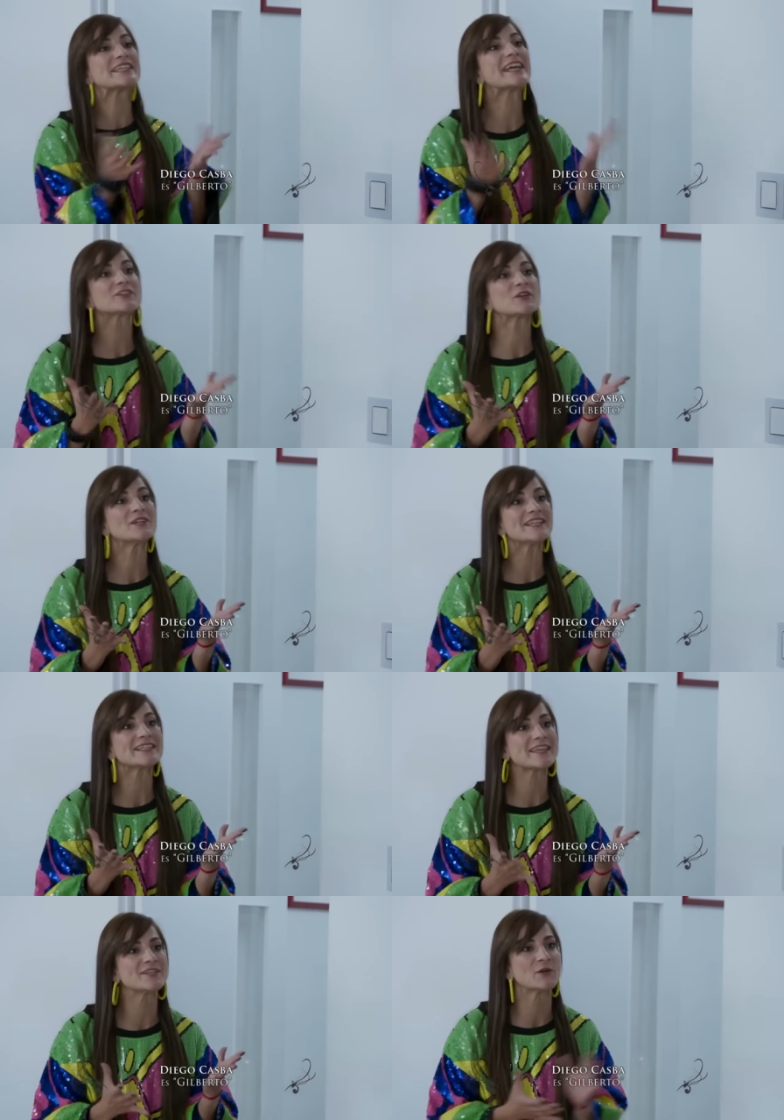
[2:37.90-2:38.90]
cierto, no les
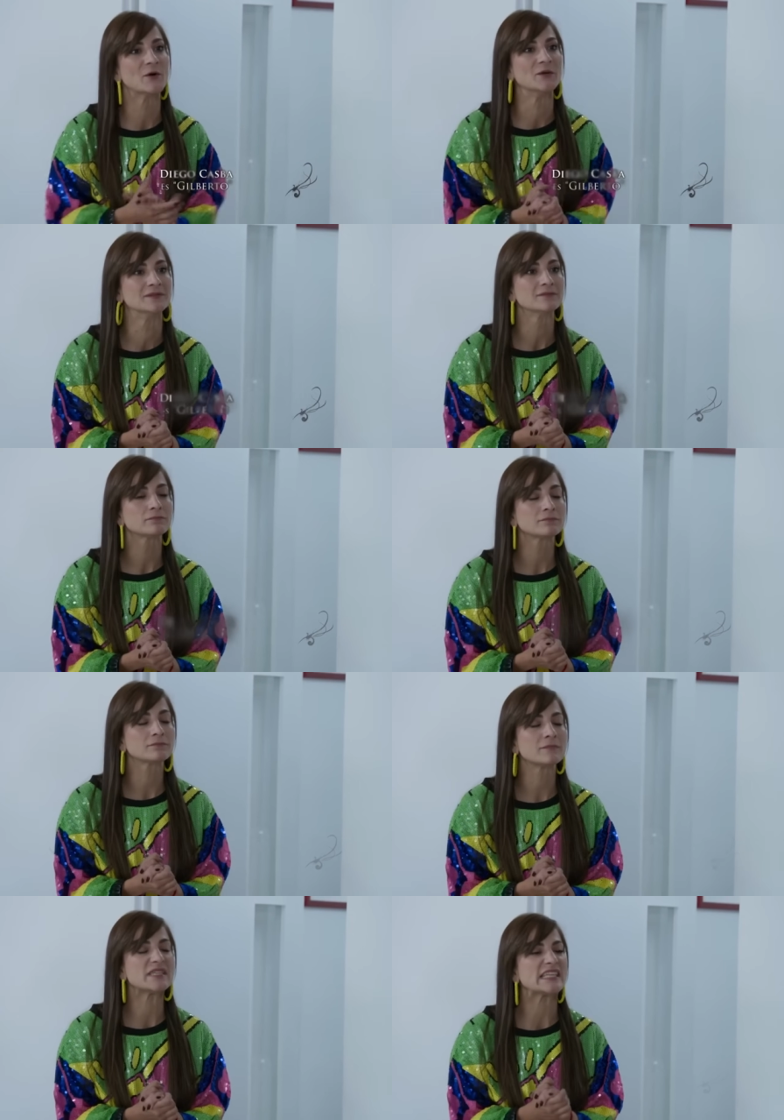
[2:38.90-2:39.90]
he dicho.
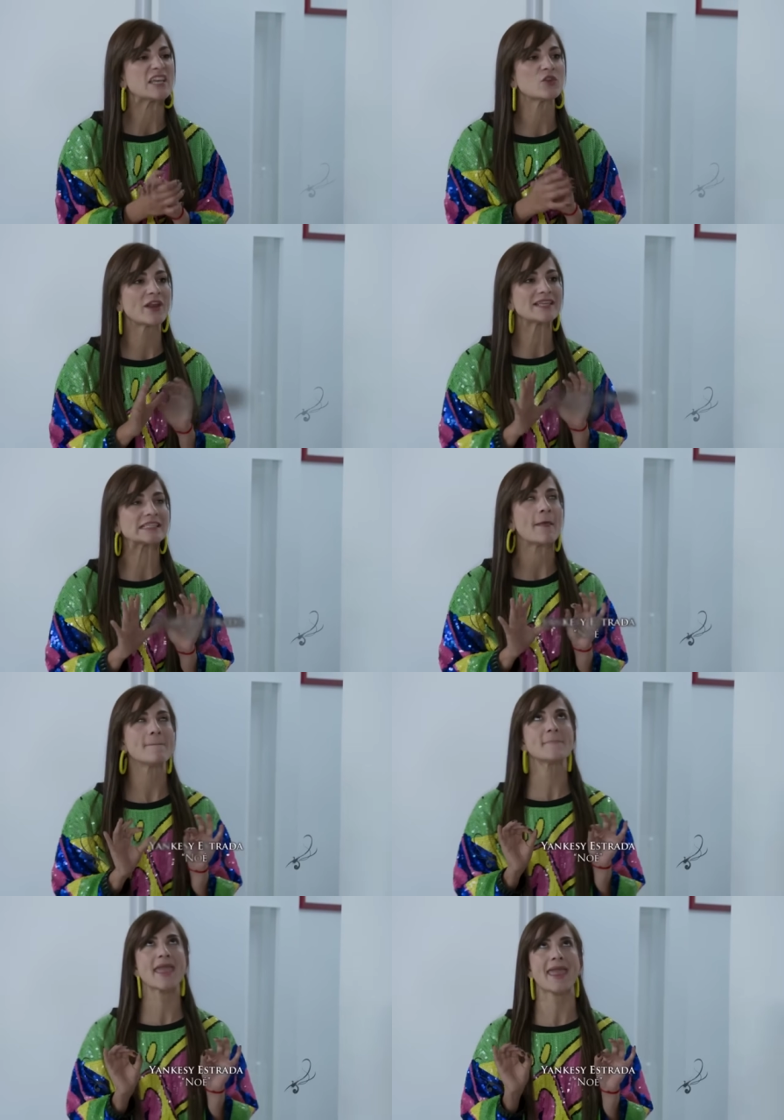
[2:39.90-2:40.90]
Mis seguidores
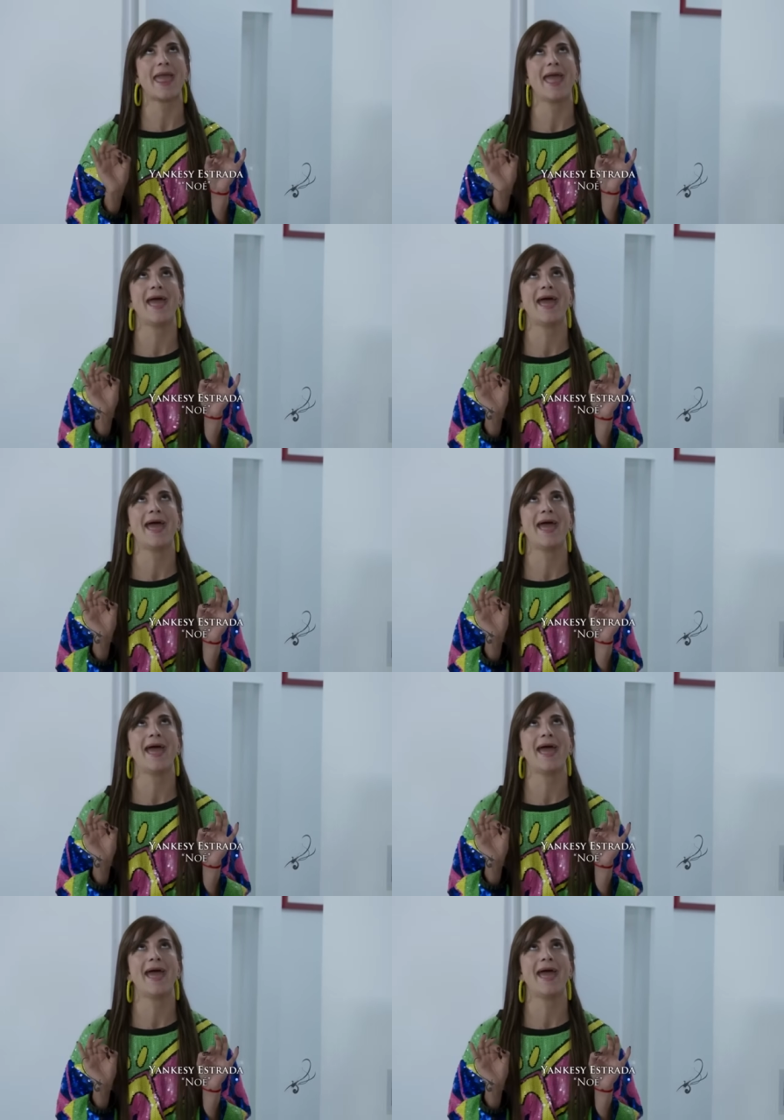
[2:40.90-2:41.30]
me